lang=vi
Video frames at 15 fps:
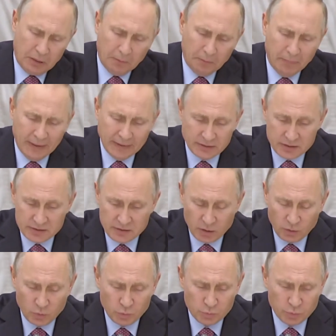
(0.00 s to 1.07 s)
ở mức độ
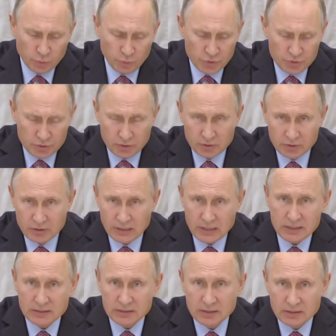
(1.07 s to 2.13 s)
20% đối
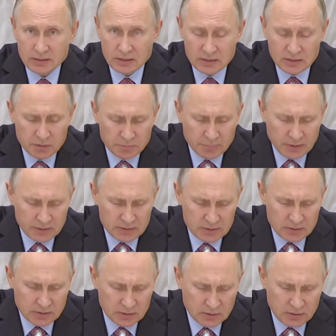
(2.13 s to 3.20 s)
với lại một tài
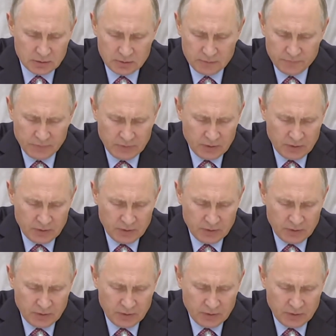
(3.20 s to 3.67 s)
sản truyền thông.